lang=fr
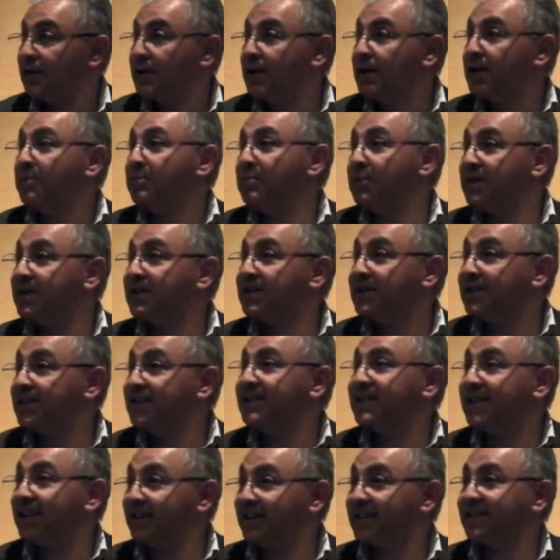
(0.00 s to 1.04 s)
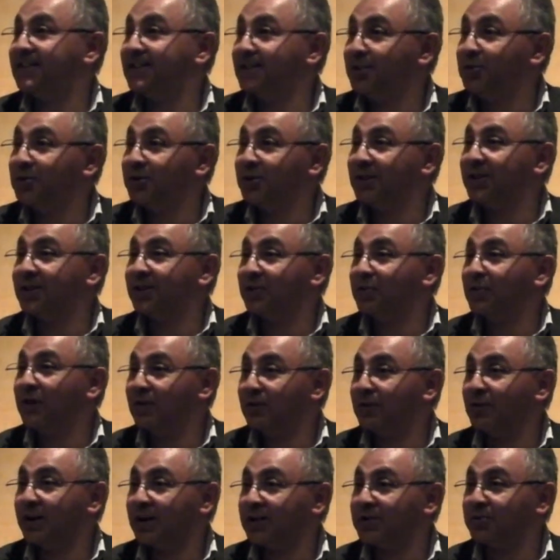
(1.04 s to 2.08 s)
mais si, si le dit que
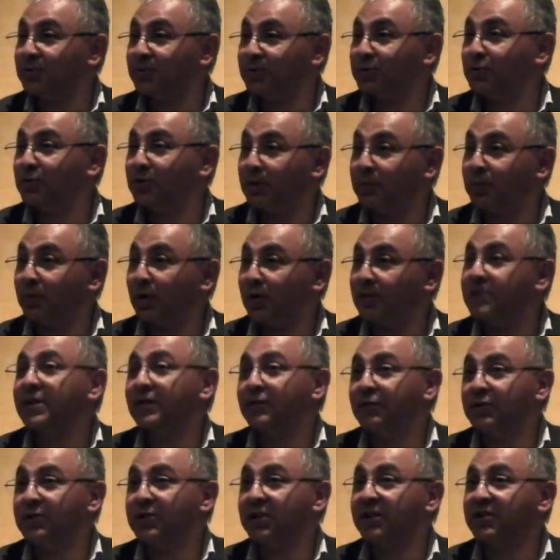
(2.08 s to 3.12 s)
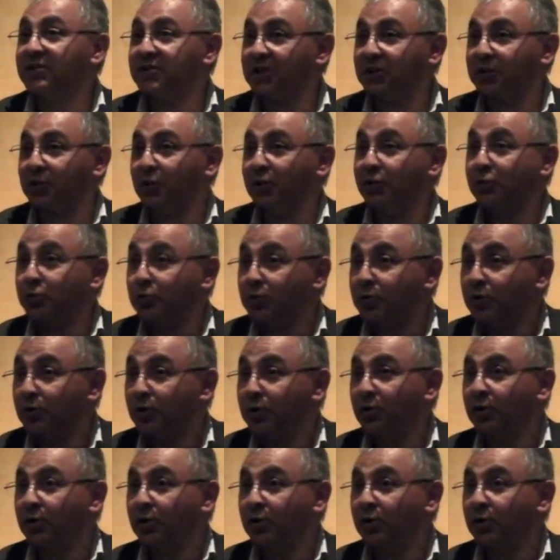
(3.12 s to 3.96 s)
l'invocation est une épreuve, ça veut dire que c'est trop lourd